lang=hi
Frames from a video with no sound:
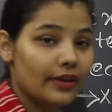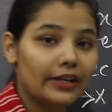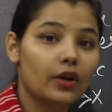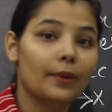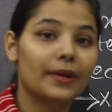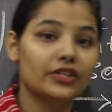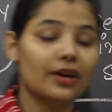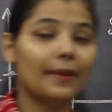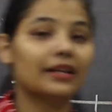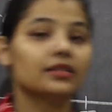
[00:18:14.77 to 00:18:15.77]
वैल्यू हमेशा
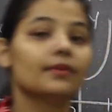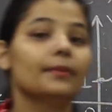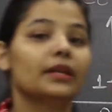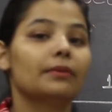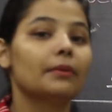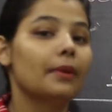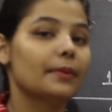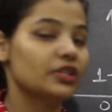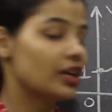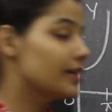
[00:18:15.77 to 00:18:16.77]
मैक्सिमम मिनिमम
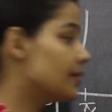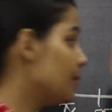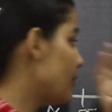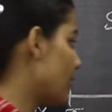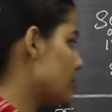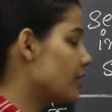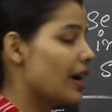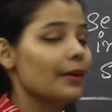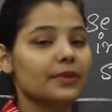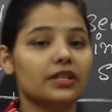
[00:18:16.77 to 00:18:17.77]
हमेशा किसी भी फंक्शन
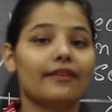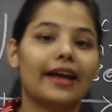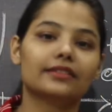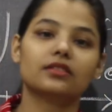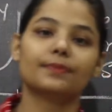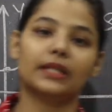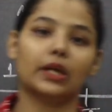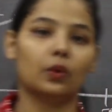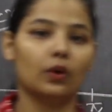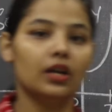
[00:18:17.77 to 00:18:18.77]
का हमेशा वाई एक्सिस पे
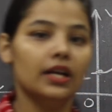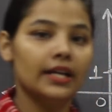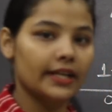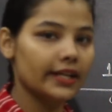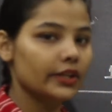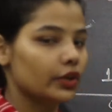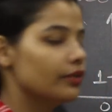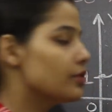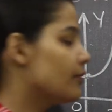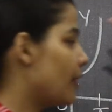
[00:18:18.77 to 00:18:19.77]
देखो ठीक क्योंकि
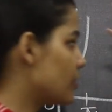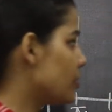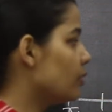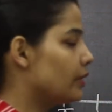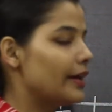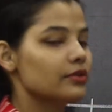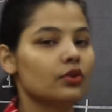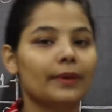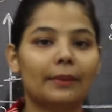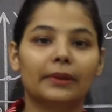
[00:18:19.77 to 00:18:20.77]
वो जो फंक्शन होता है
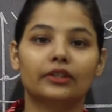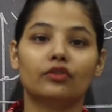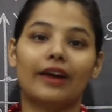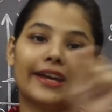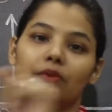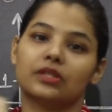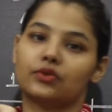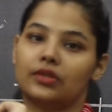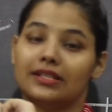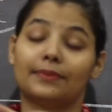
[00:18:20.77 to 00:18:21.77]
उसको भी आप लिखते हो वाई इक्वल्स
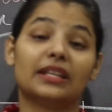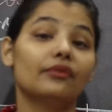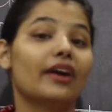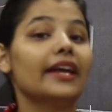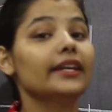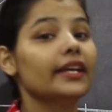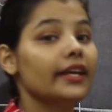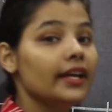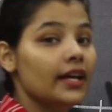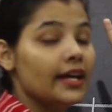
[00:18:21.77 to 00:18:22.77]
टू दिस मतलब वाई
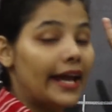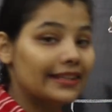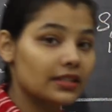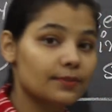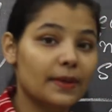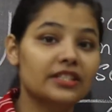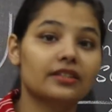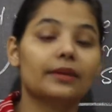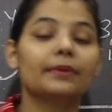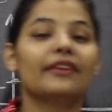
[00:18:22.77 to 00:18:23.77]
की एक्सिस पे
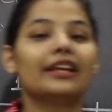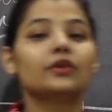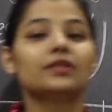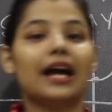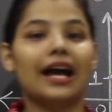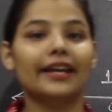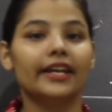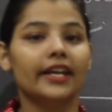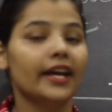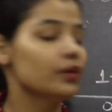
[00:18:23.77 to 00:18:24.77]
जितनी भी वैल्यूज़ आ
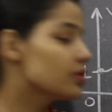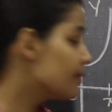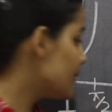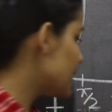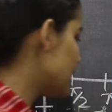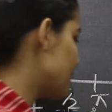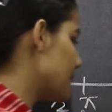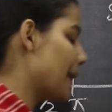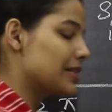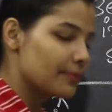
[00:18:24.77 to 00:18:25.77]
रही हैं उसमें से सबसे
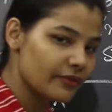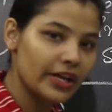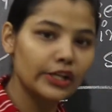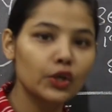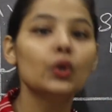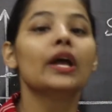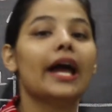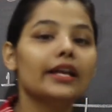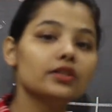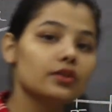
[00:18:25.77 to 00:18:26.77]
मैक्सिमम वैल्यू
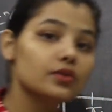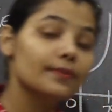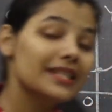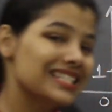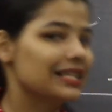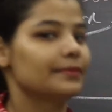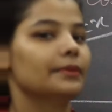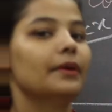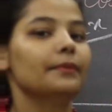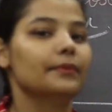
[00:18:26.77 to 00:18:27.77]
एंड उसमें से
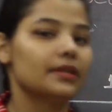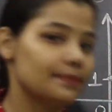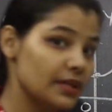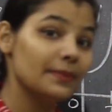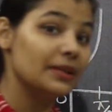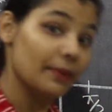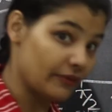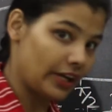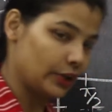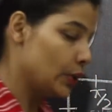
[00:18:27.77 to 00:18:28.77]
सबसे सबसे मिनिमम
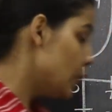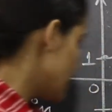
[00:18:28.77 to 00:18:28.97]
वैल्यू